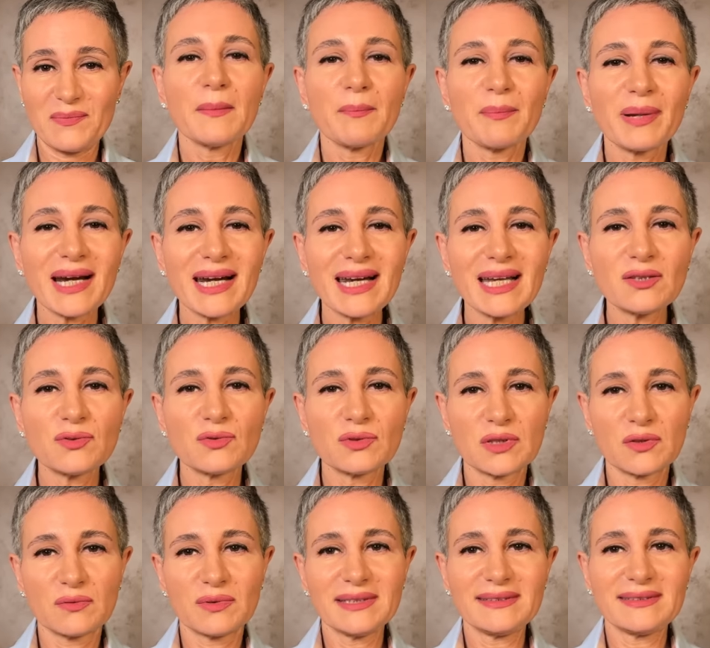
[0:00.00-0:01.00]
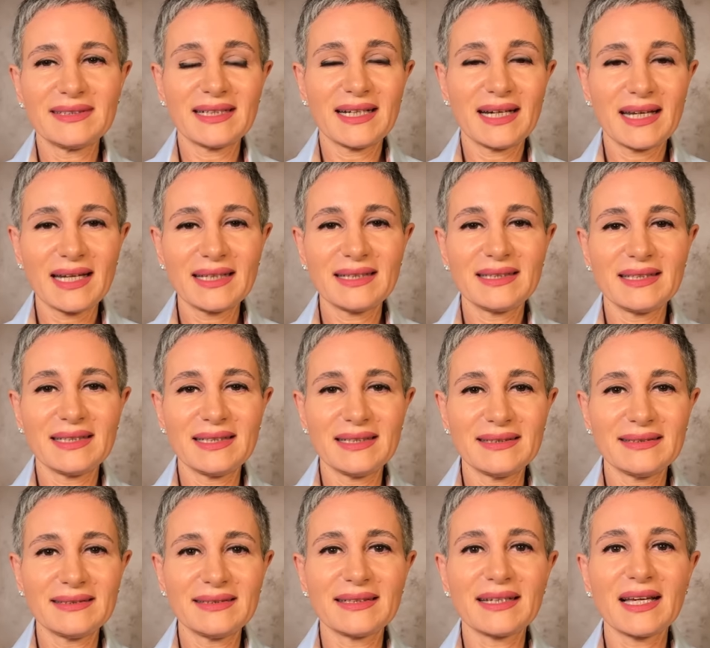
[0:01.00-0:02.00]
Parlando di queste
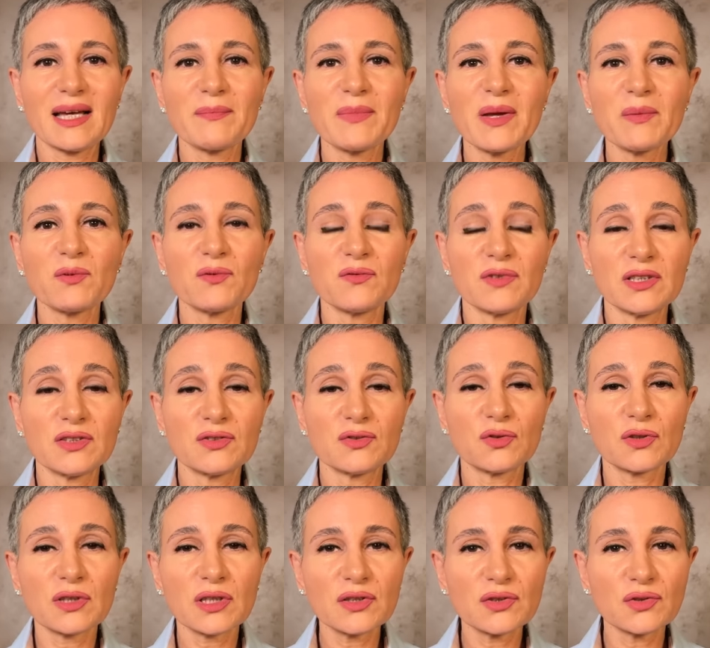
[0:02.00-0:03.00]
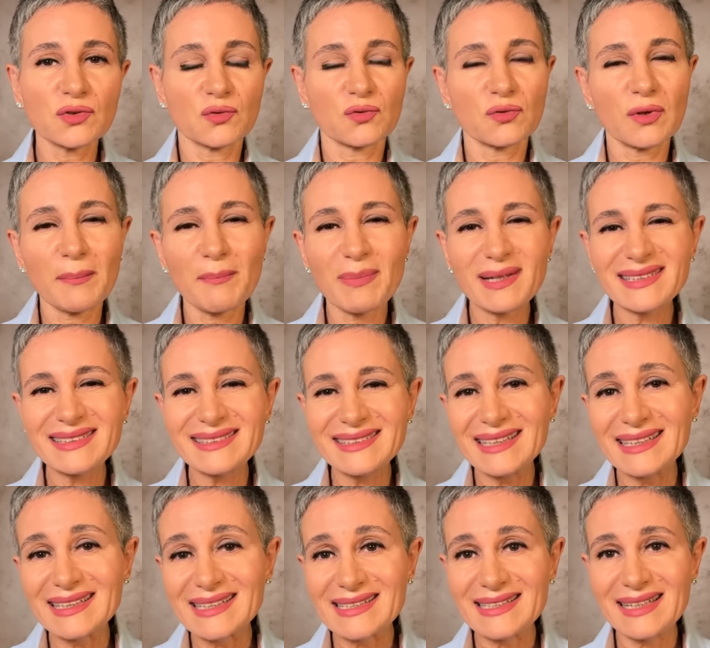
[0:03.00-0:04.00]
caratteristiche abbiamo visto che sono
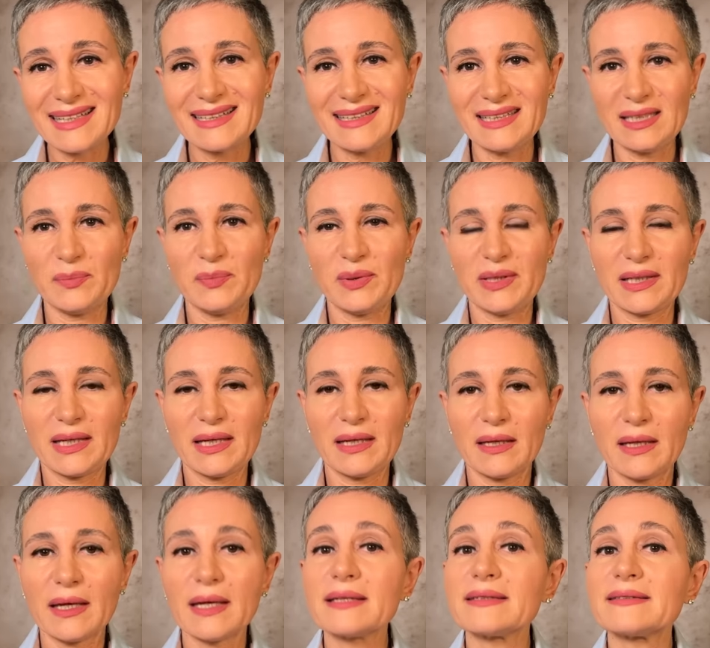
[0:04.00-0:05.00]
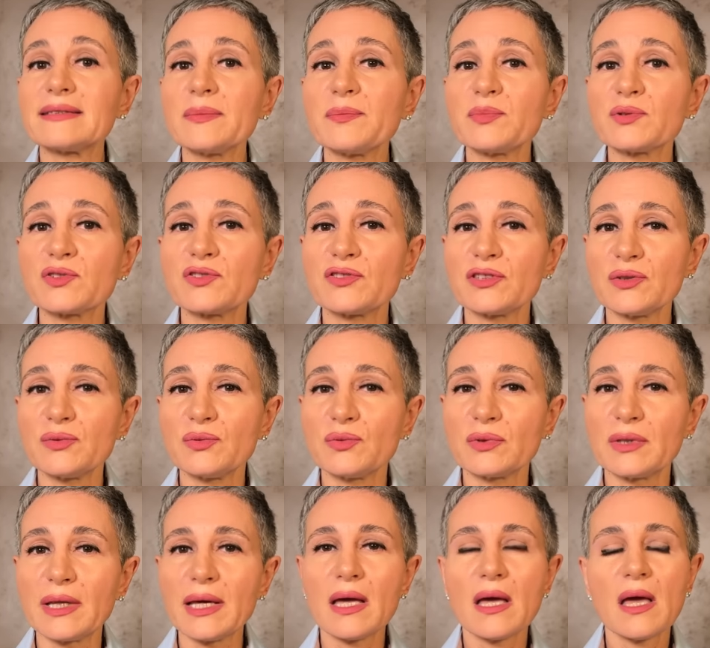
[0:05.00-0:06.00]
abbastanza tipiche e se
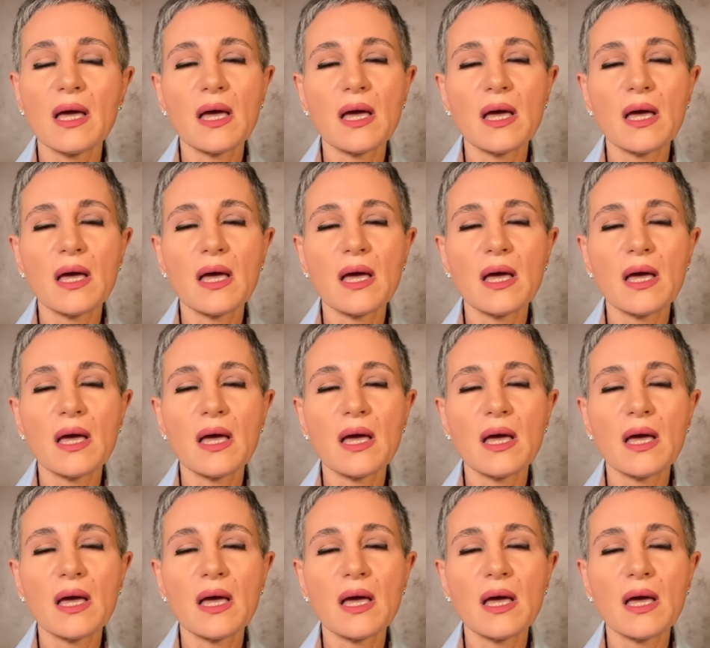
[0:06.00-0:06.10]
possedute